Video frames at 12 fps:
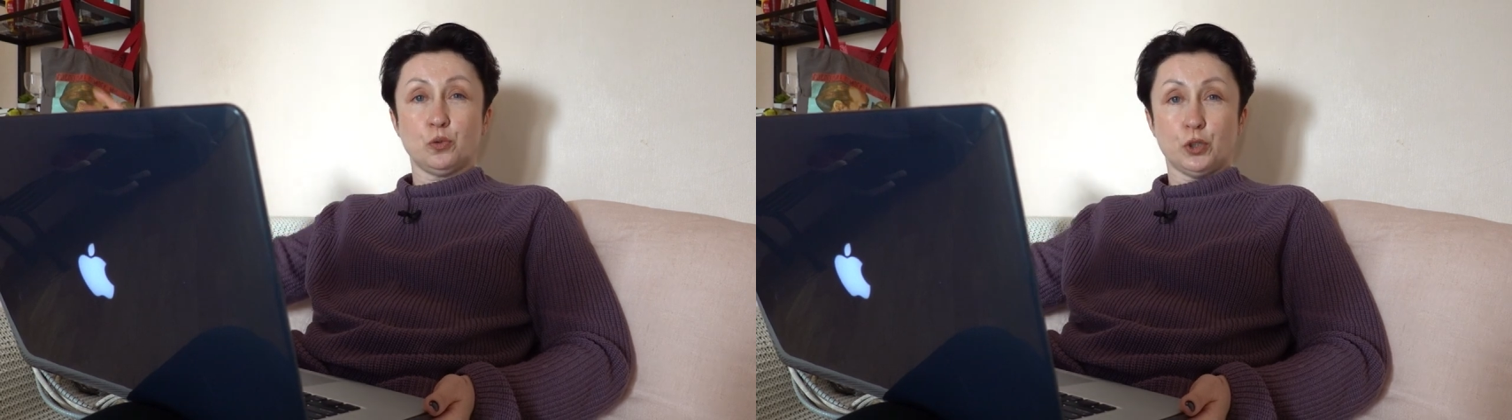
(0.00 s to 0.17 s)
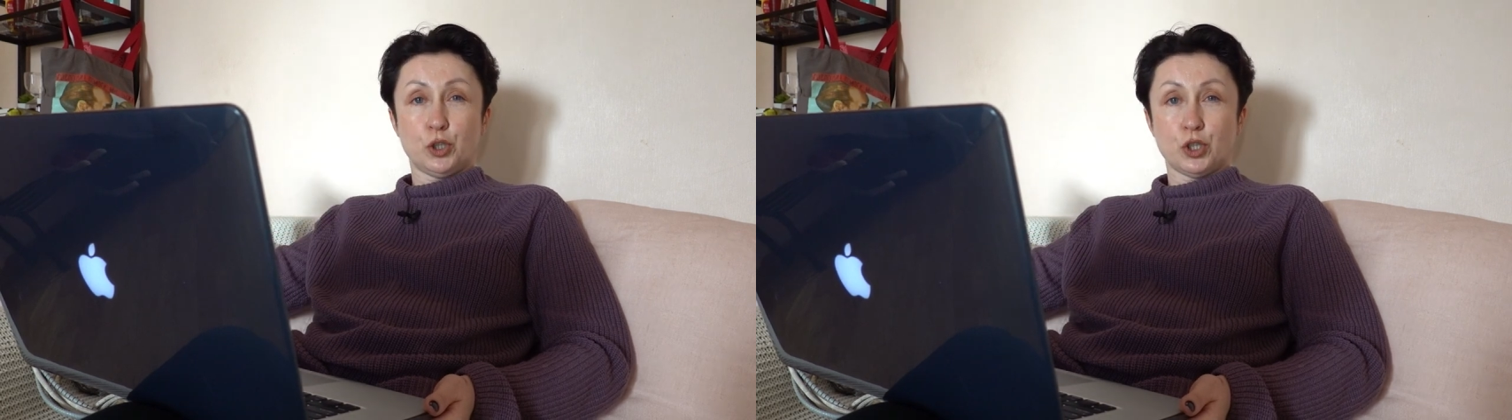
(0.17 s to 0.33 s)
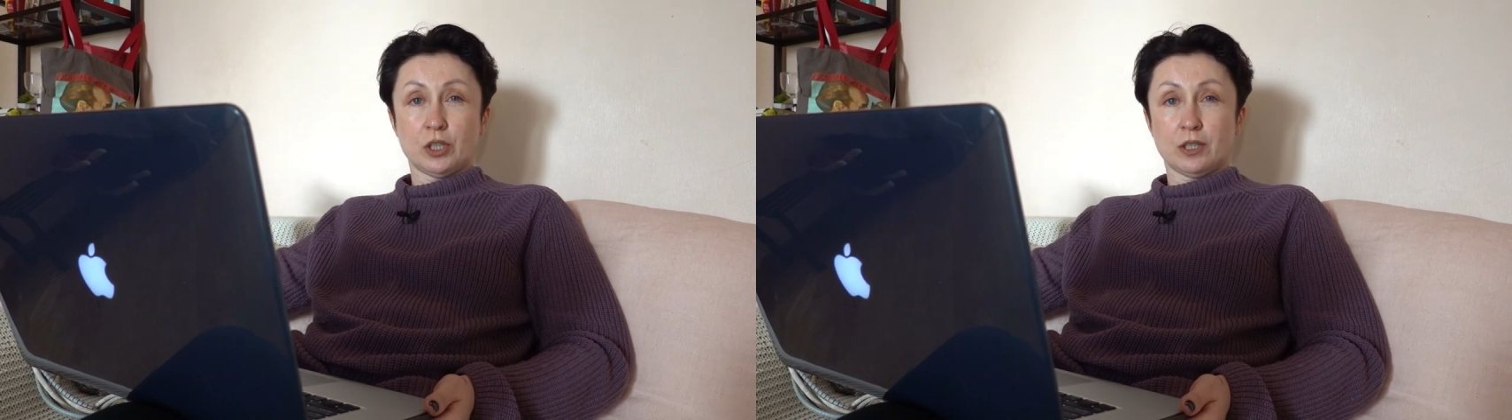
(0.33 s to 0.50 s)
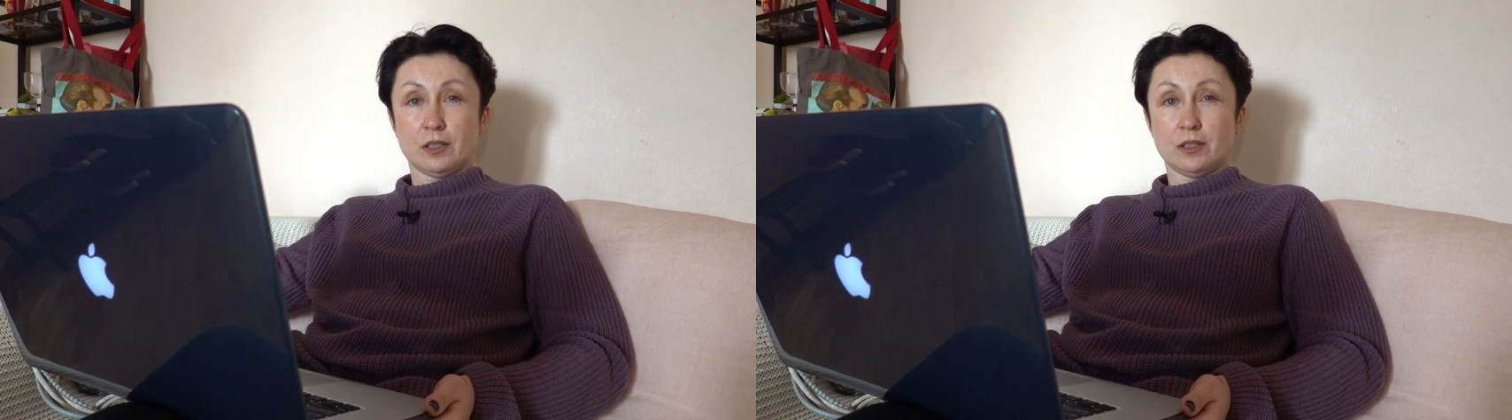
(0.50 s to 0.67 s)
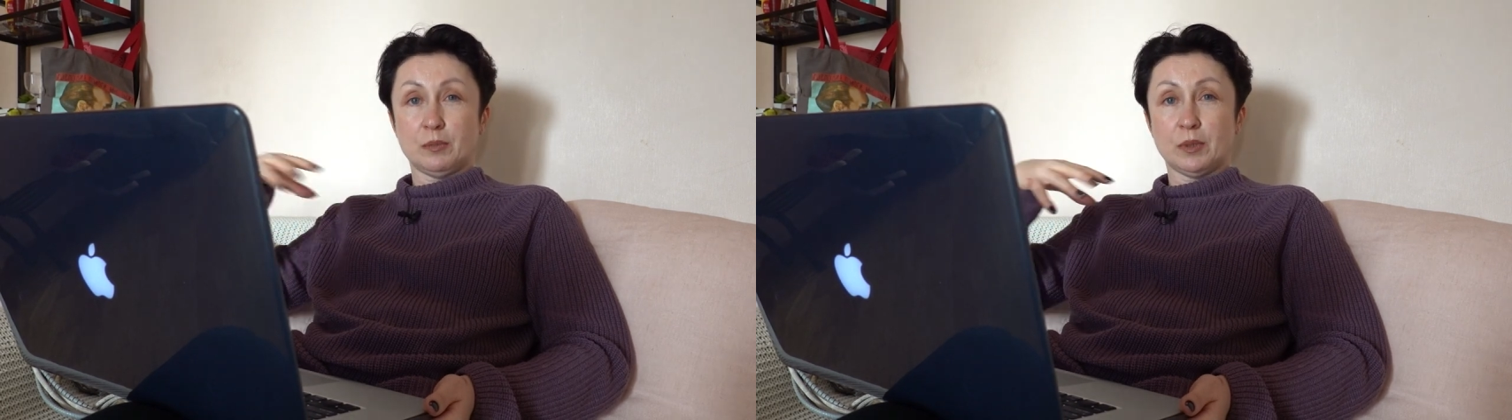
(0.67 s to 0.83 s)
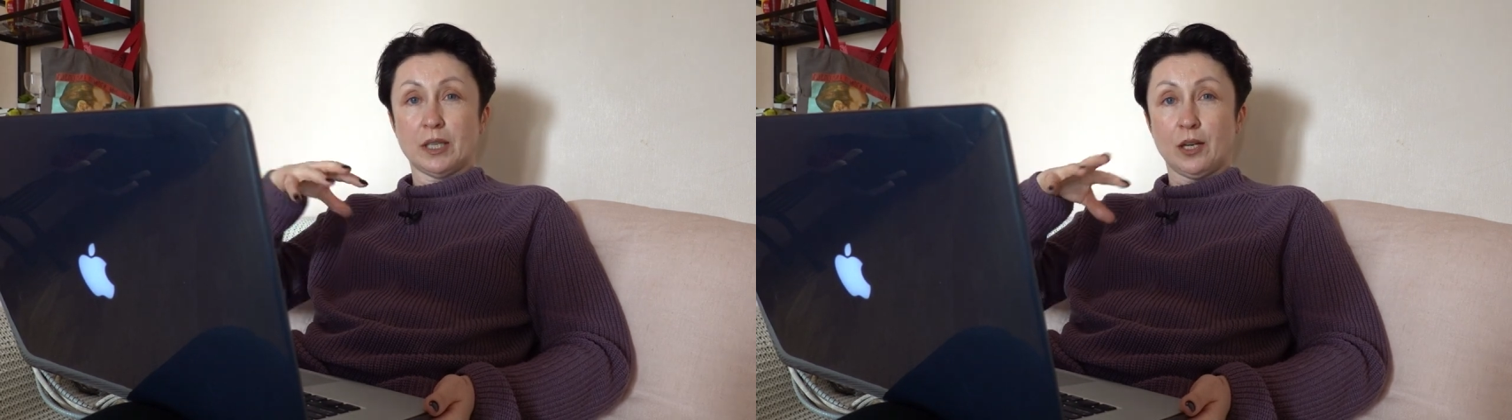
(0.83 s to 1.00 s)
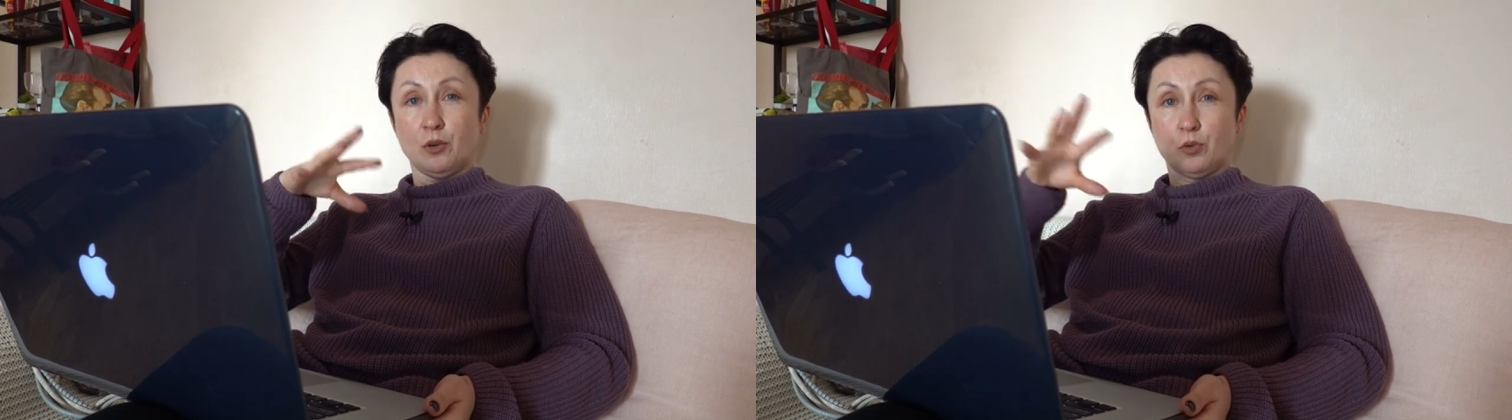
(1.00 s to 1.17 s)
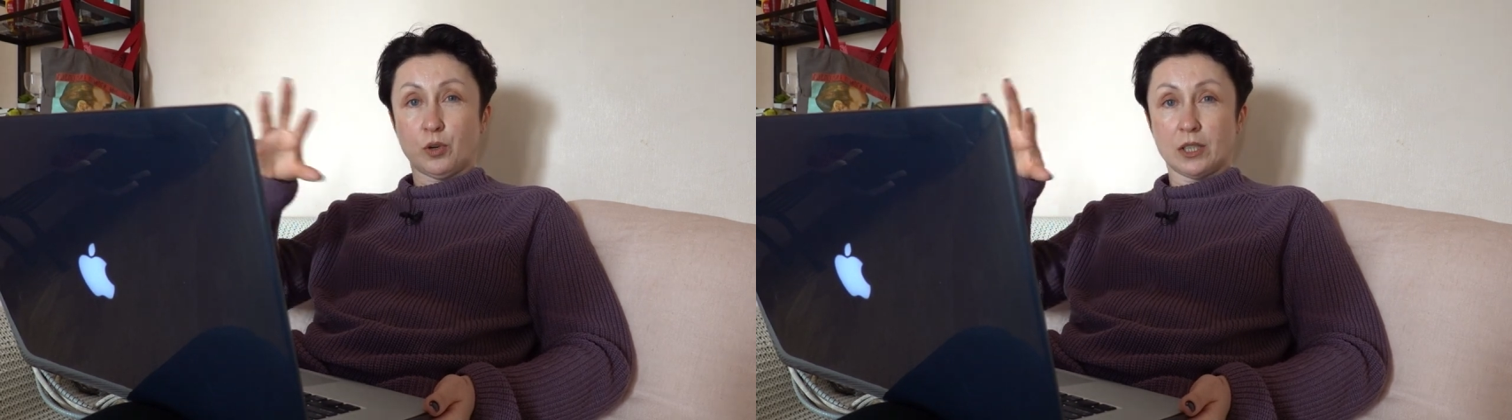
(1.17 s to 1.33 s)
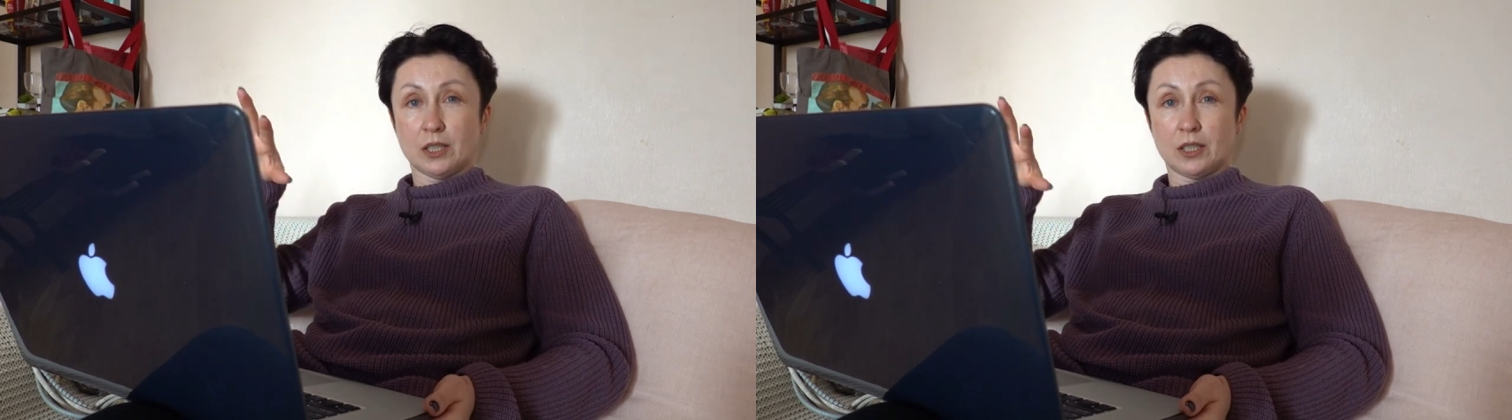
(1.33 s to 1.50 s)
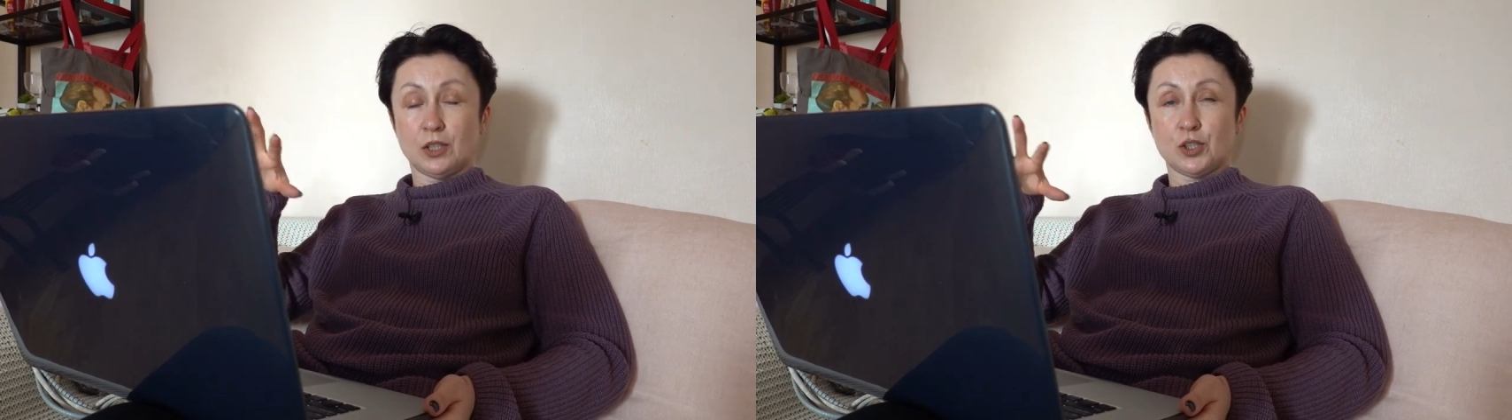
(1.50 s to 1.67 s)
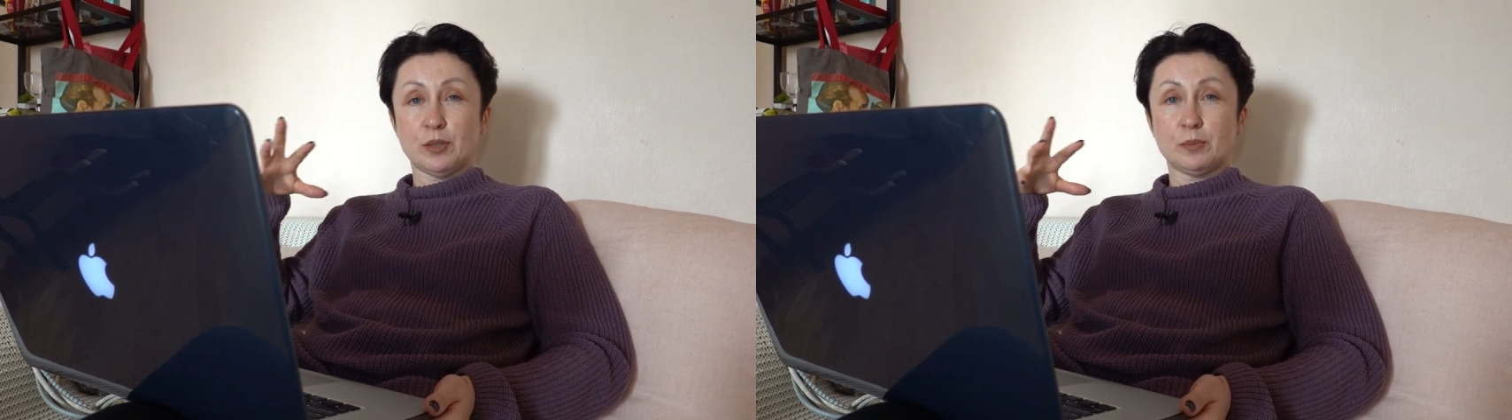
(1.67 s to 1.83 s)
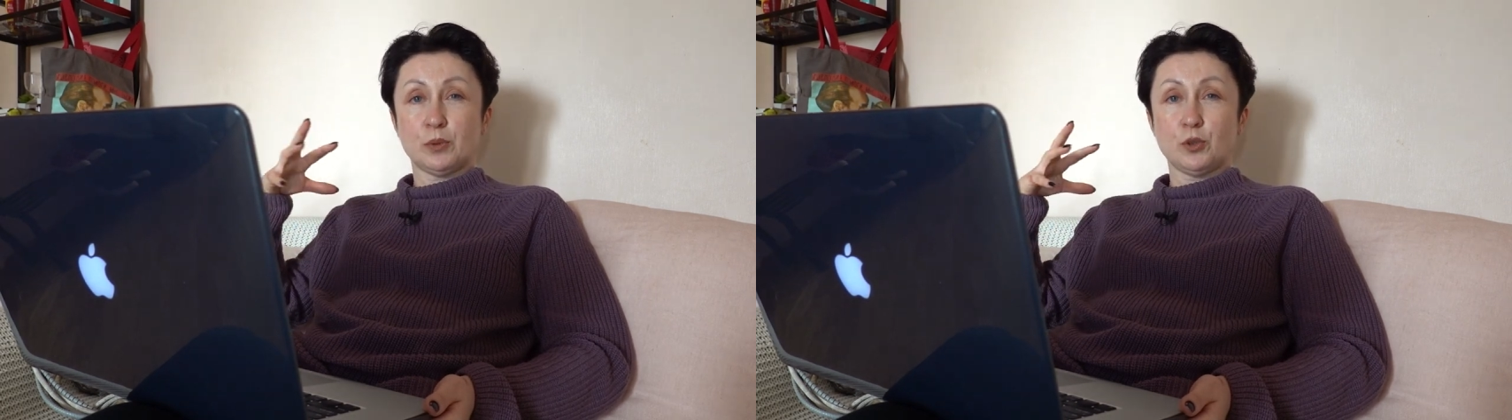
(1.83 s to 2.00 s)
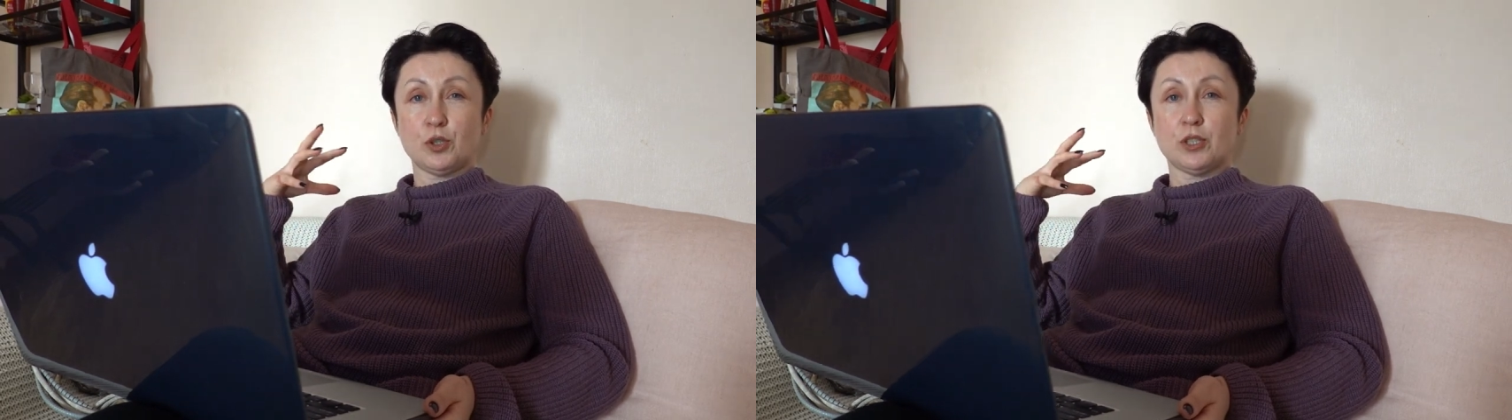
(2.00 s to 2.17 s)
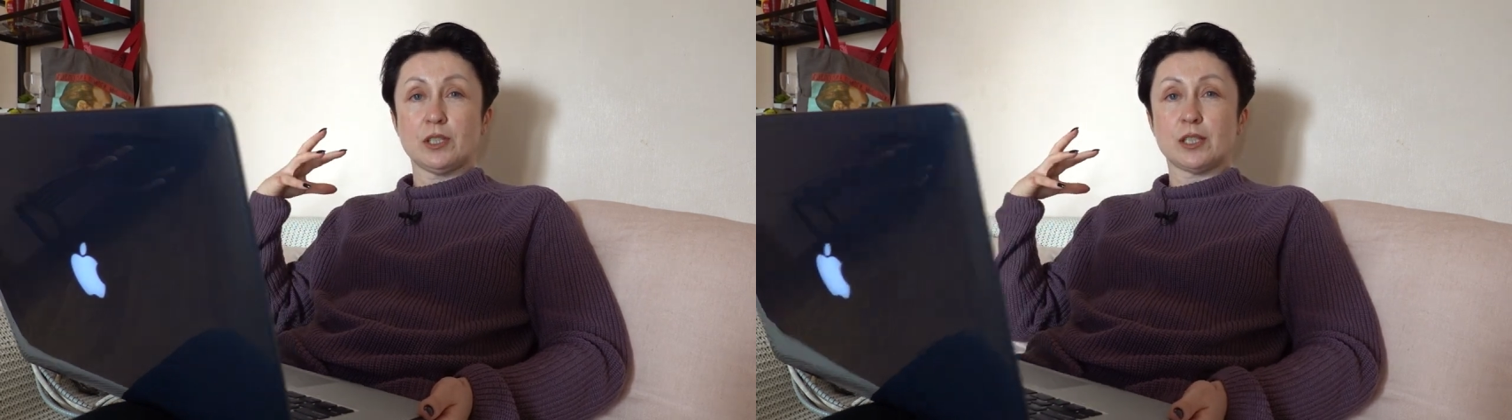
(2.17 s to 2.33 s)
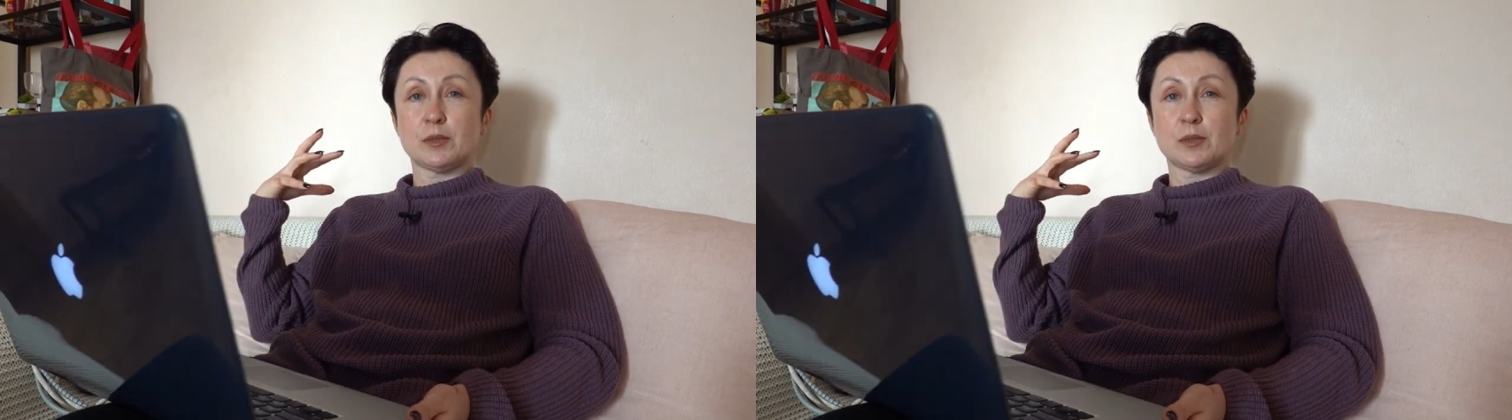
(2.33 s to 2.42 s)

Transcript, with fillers: улочках неподалеку от рыночной площади